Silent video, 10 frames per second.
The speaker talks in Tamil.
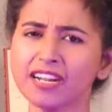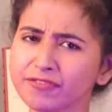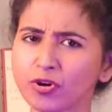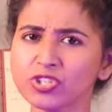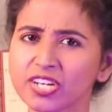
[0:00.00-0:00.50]

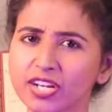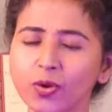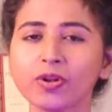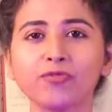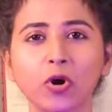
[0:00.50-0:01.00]

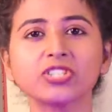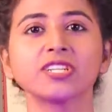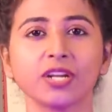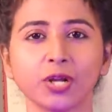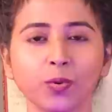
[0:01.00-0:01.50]
அன்ஃபார்ச்சுனேட்லியோ இல்லை
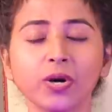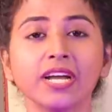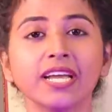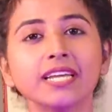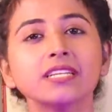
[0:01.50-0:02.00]
ஃபார்ச்சுனேட்லியோ
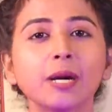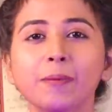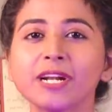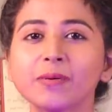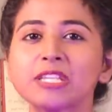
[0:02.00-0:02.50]

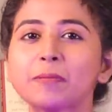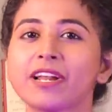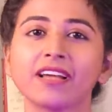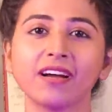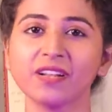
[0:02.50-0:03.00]
இதுக்கப்புறம் நான் வந்து
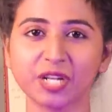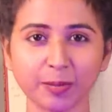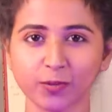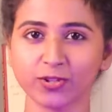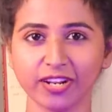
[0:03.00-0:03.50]
பல காலம்
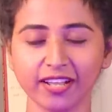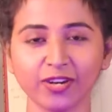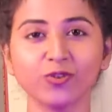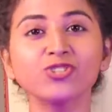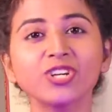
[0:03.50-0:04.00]
இருக்க போகிறதில்ல
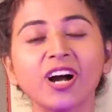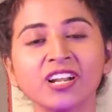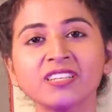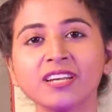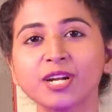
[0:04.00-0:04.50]
கொஞ்சம்
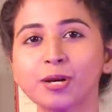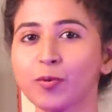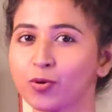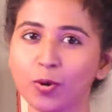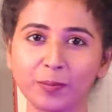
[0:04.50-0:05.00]
காலம் தான் இருக்க
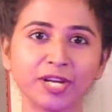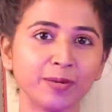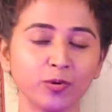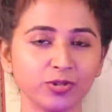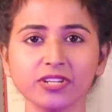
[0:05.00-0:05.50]
போகிறோம்
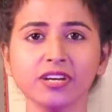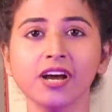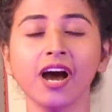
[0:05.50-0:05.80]
அப்படிங்கும்போது